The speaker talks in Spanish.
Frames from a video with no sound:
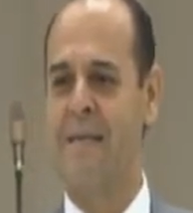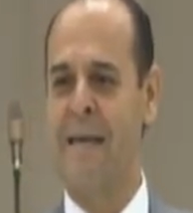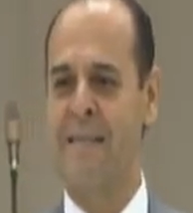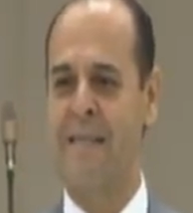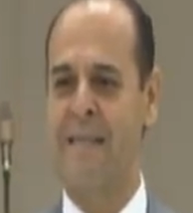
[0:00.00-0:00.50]

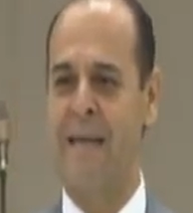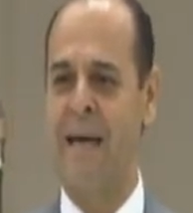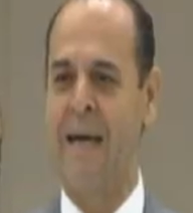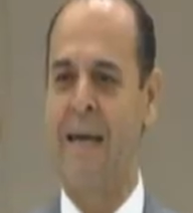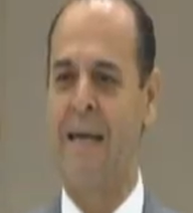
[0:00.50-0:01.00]

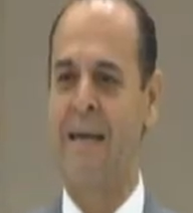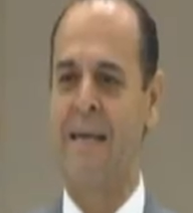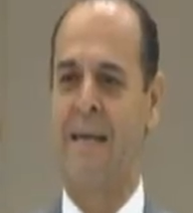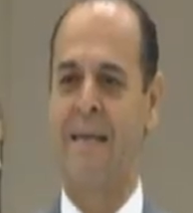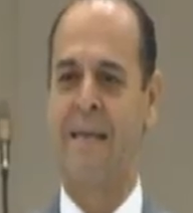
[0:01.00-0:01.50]
Nachita,
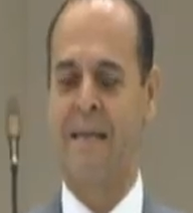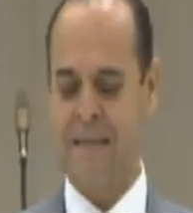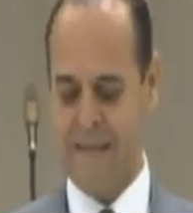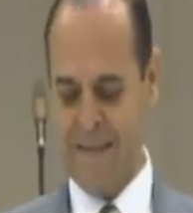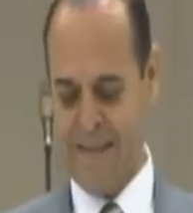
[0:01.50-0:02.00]

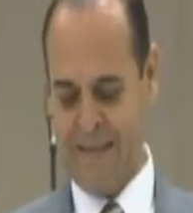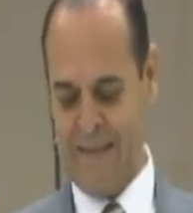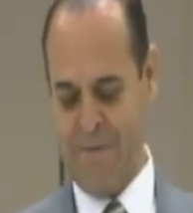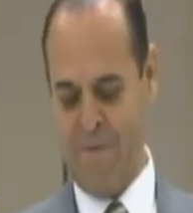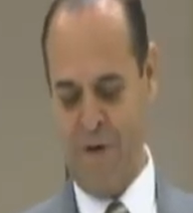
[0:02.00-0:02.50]

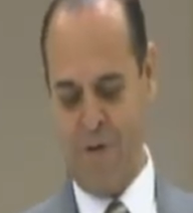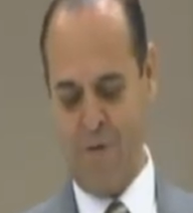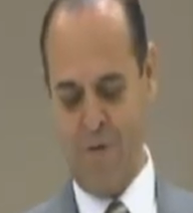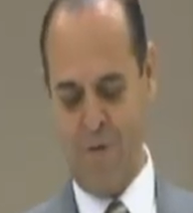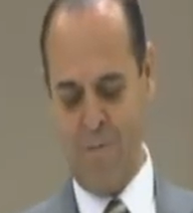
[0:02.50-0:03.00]
que fue
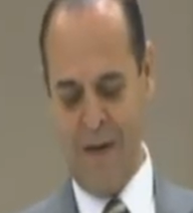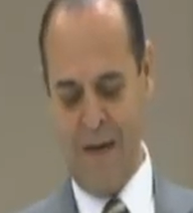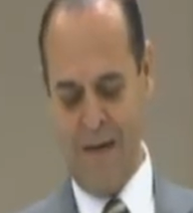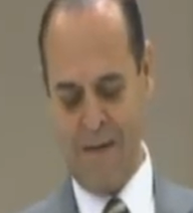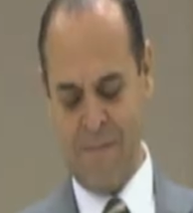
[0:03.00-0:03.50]

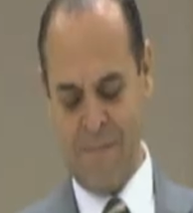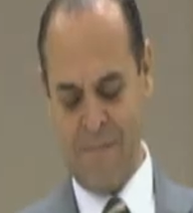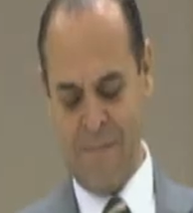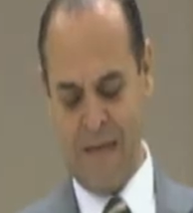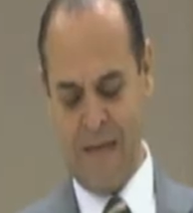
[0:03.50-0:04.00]
ecónoma
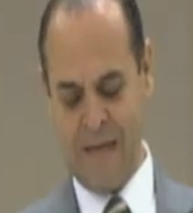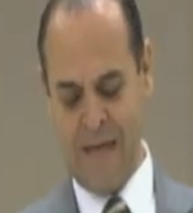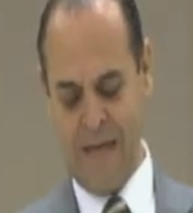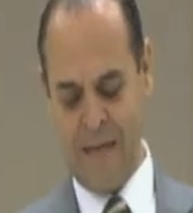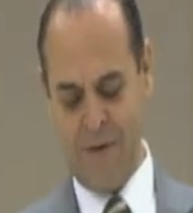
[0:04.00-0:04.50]

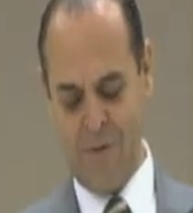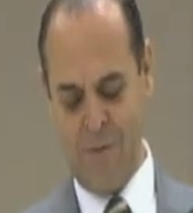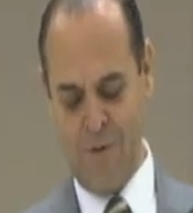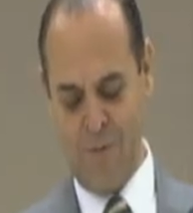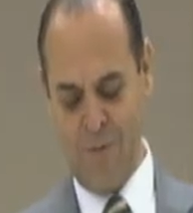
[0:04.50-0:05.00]
encargada del
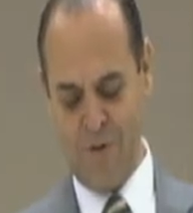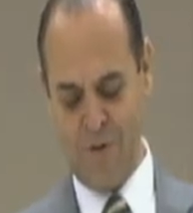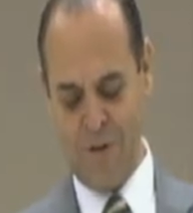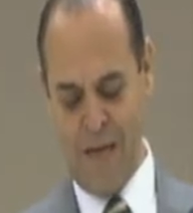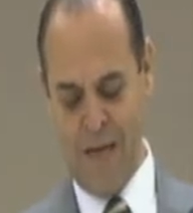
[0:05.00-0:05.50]
comedor
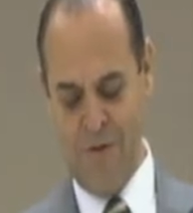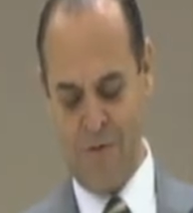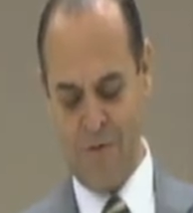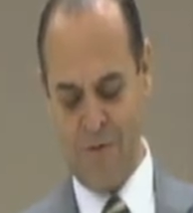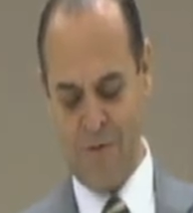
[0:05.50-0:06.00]
muchos
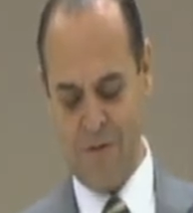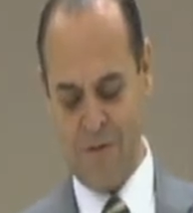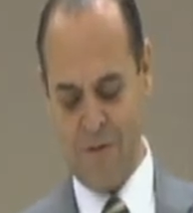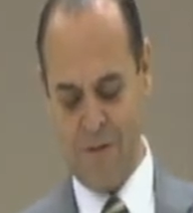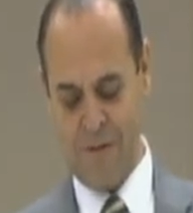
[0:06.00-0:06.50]

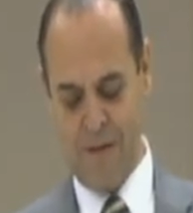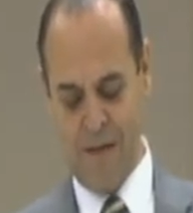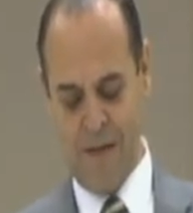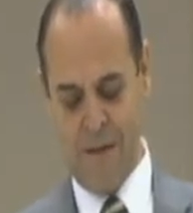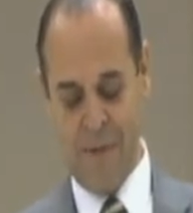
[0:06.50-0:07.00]
años.
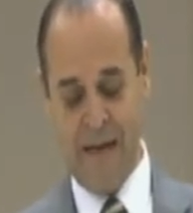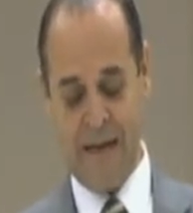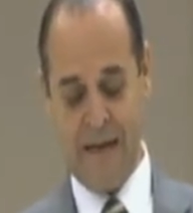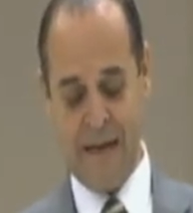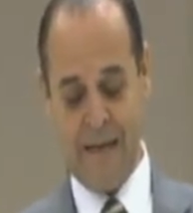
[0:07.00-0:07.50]

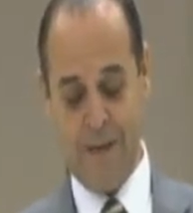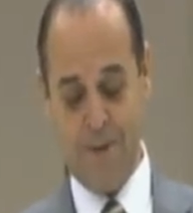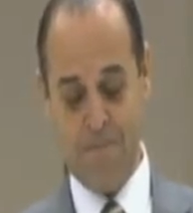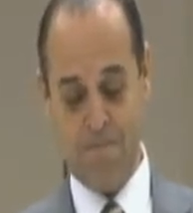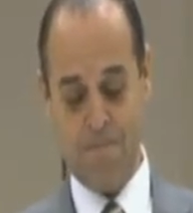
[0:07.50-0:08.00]
hermana
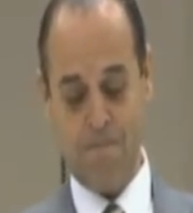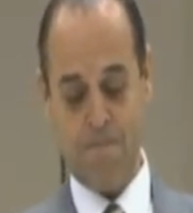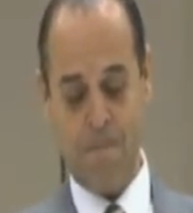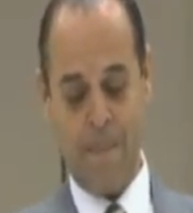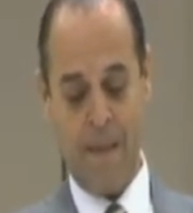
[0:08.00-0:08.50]
Carrillo,
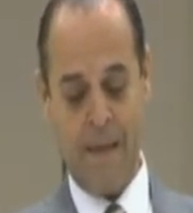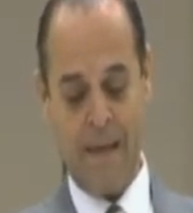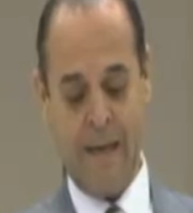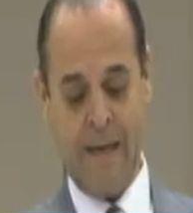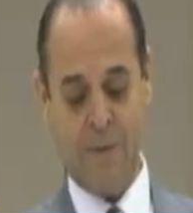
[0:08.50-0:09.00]

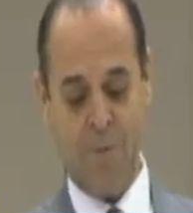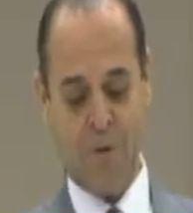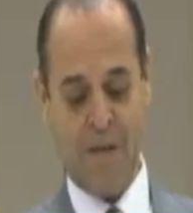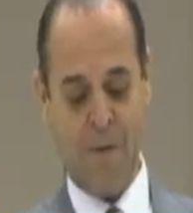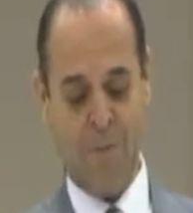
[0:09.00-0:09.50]
que es la
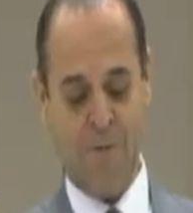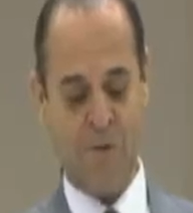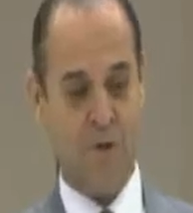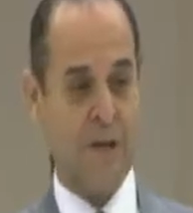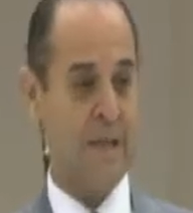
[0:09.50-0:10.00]
esposa del
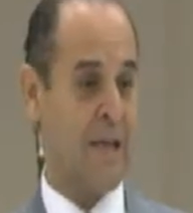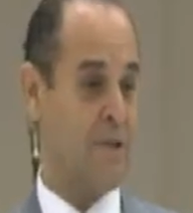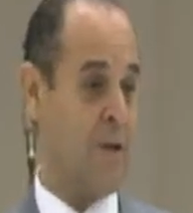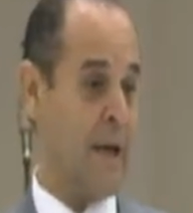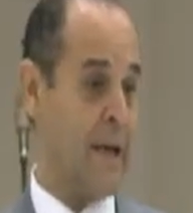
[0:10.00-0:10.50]
profesor
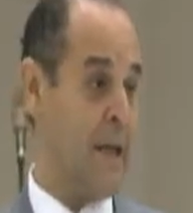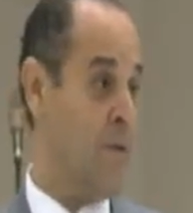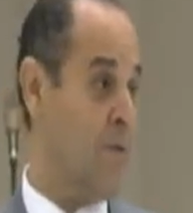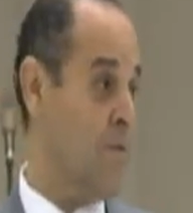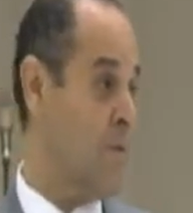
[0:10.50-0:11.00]
Ignacio
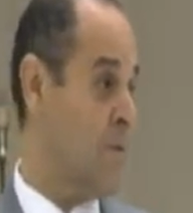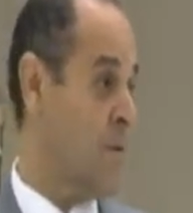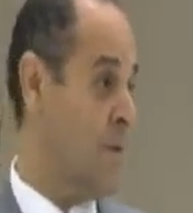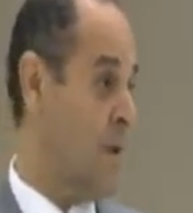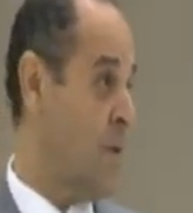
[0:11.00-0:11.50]
Carrillo,
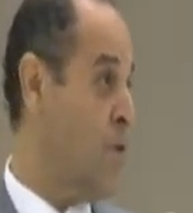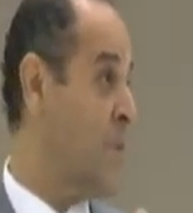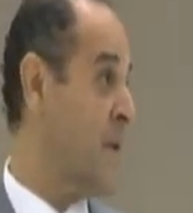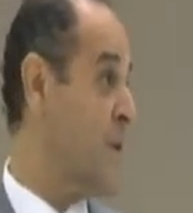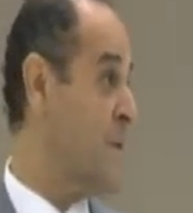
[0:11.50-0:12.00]
el
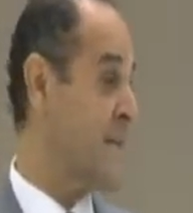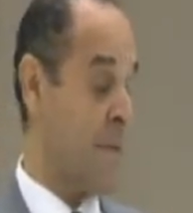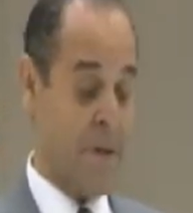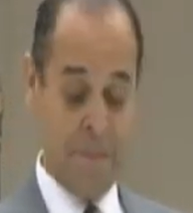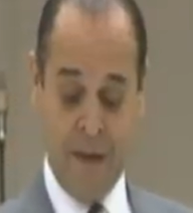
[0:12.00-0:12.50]
nombre de
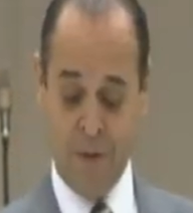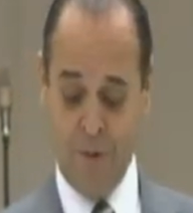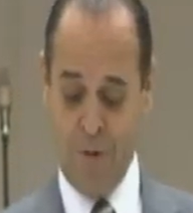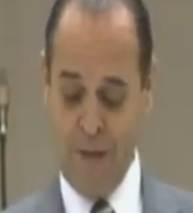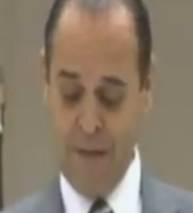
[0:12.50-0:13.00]
nuestra
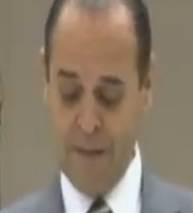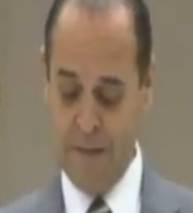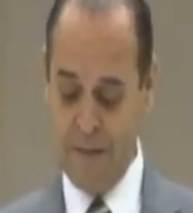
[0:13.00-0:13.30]
preparatoria.